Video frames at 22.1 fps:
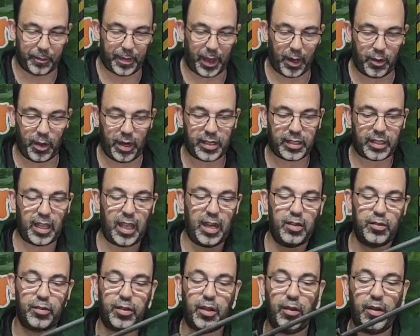Pero
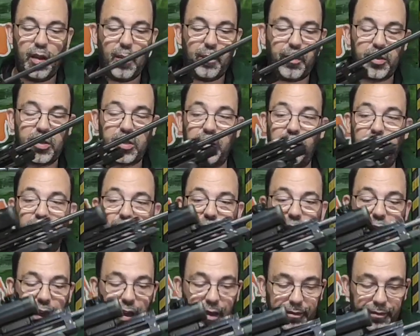este nos da una
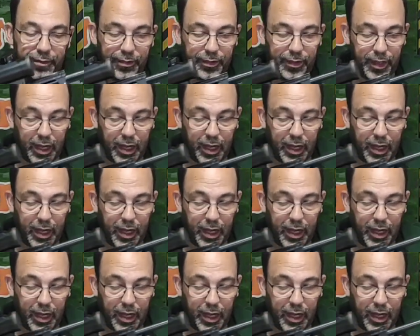posibilidad,